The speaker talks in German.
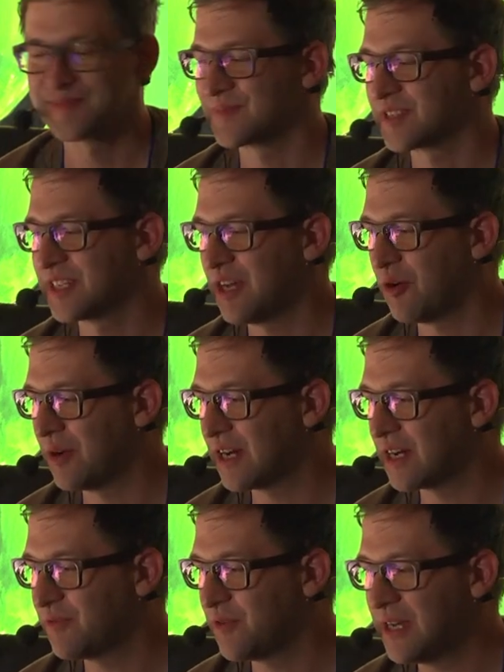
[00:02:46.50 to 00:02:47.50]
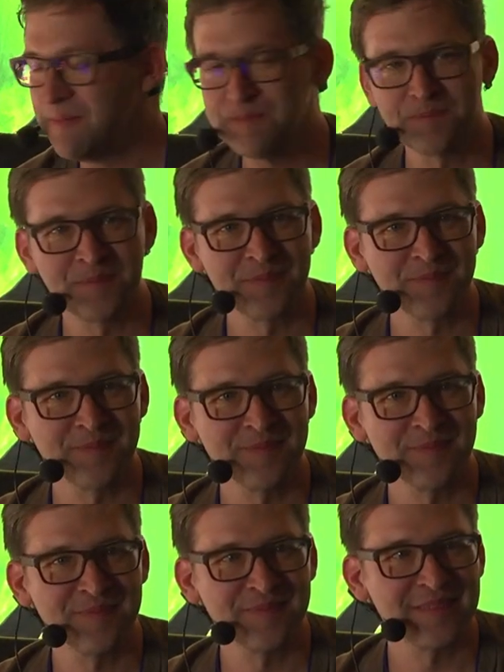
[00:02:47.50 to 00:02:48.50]
Genau, Lagerfeuer.
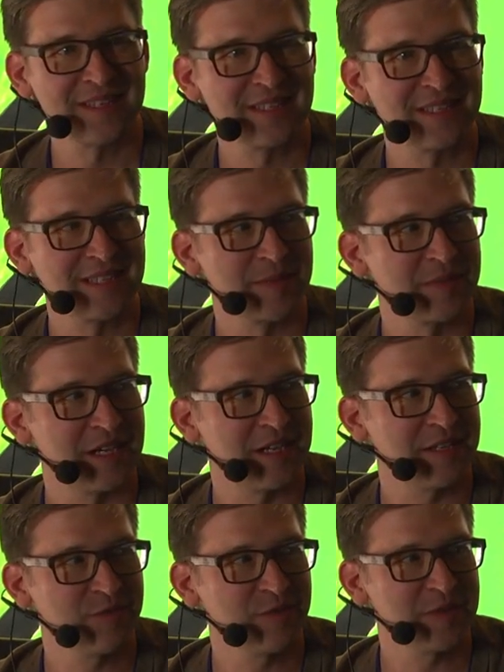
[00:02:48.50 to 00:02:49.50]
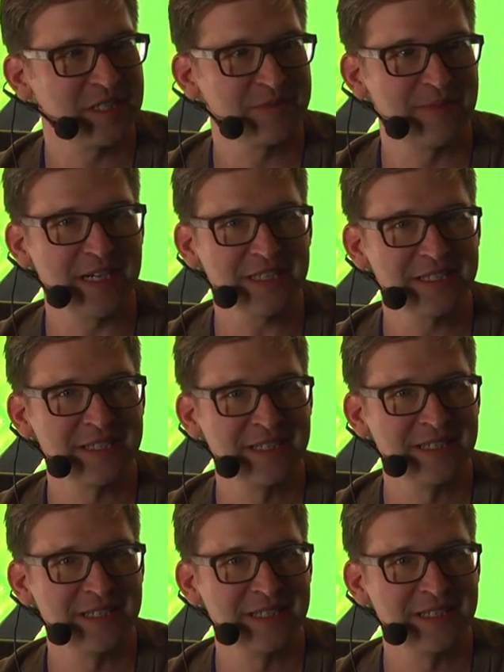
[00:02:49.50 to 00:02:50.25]
Haben wir eine Ahnung, wie man das macht?